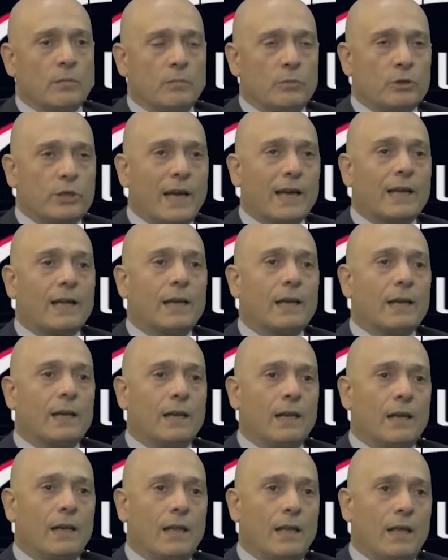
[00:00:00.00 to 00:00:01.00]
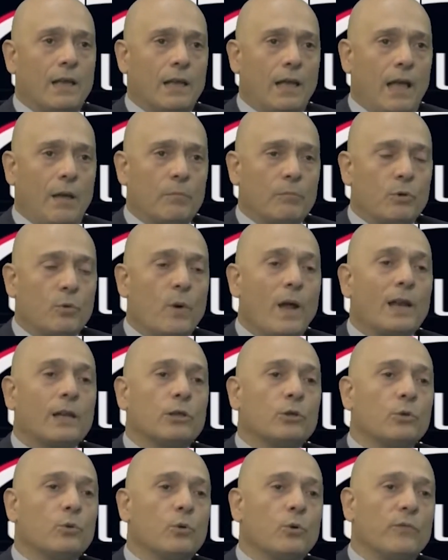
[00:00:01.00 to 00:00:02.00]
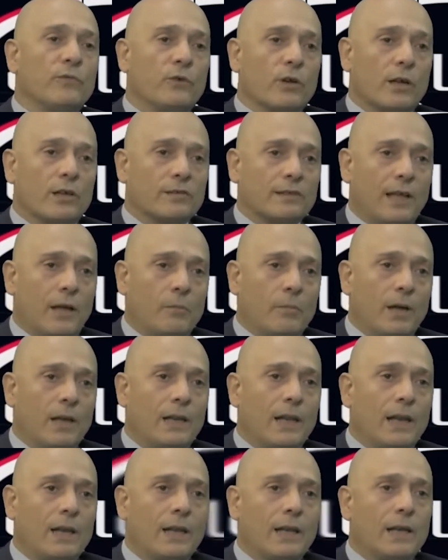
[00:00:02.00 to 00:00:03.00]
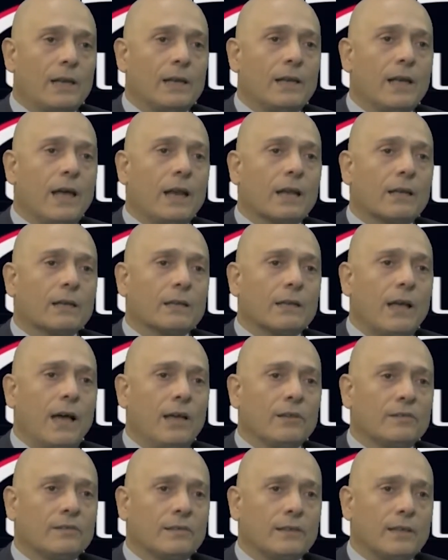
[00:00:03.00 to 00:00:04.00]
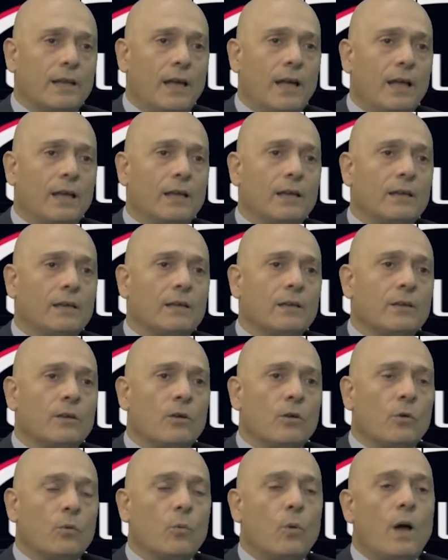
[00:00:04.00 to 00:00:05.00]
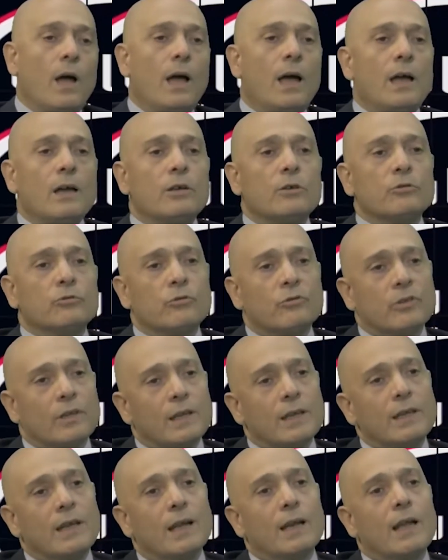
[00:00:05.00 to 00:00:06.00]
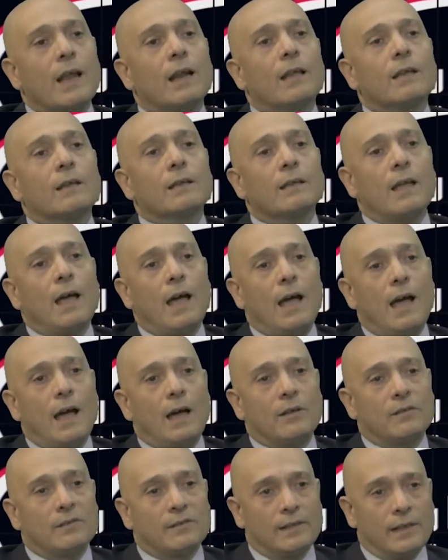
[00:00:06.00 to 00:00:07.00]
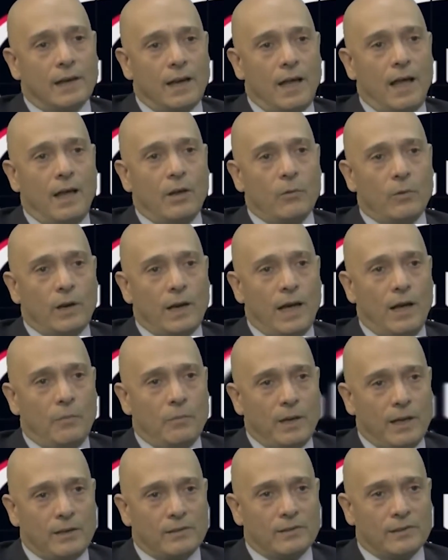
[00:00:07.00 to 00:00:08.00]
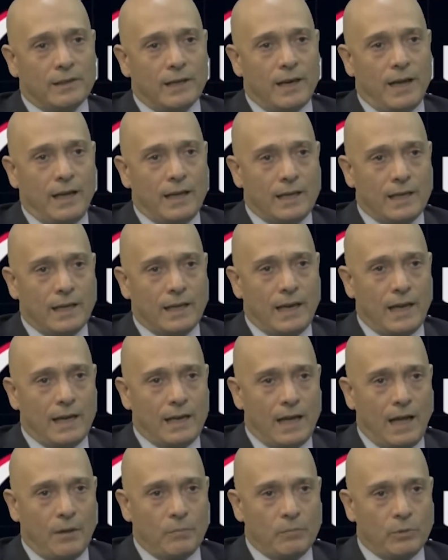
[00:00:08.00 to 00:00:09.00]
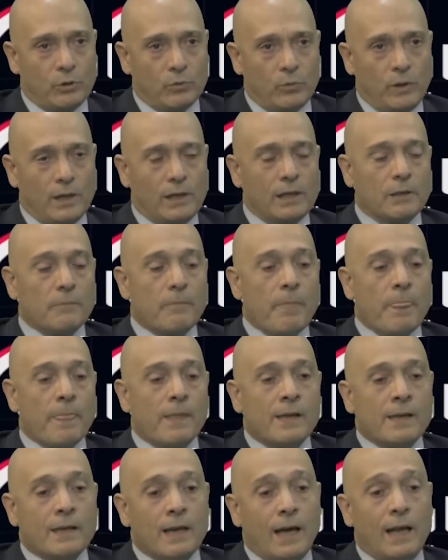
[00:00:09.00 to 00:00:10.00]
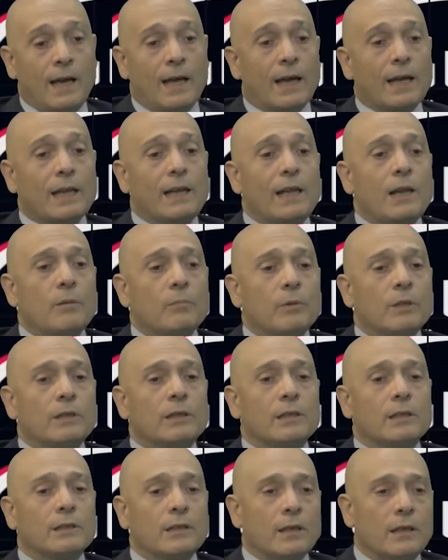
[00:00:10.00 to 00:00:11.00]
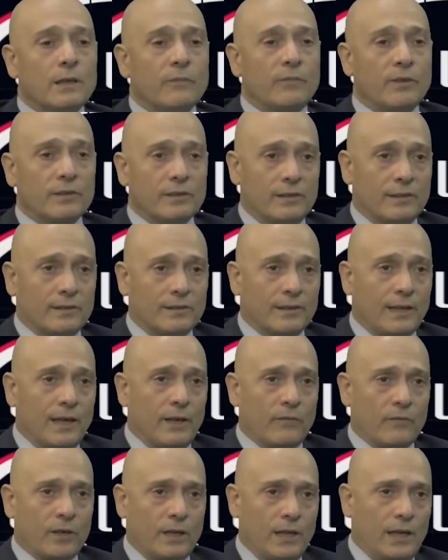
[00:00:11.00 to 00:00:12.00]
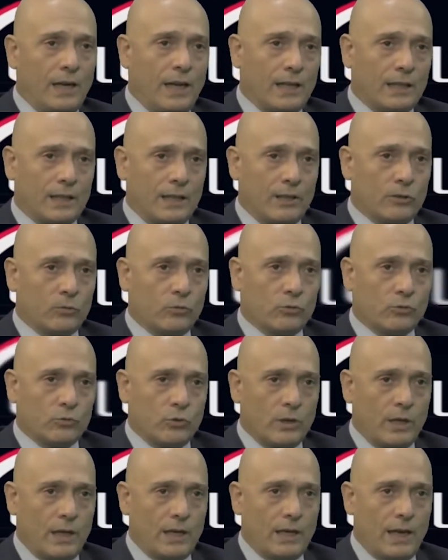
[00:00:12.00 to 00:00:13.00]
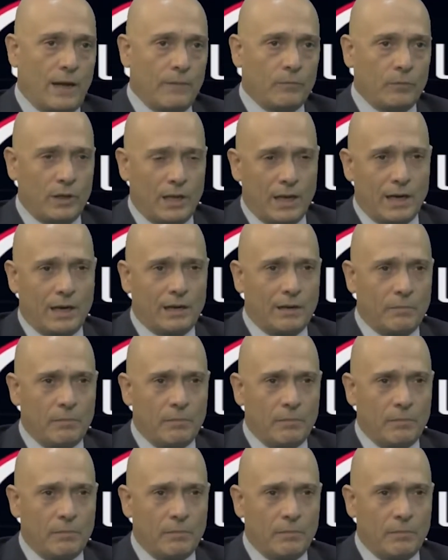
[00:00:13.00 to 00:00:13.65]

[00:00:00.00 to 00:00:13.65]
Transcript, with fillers: بشكل آه، عم بيولدوا فرص عمل للي هن القطاع الصناعي وجزئيا القطاع الزراعي والاعمال الزراعيه للي عم بتولد هلا خلال مده آه، فصل الصيف خلال هالثلاث اشهر للي عم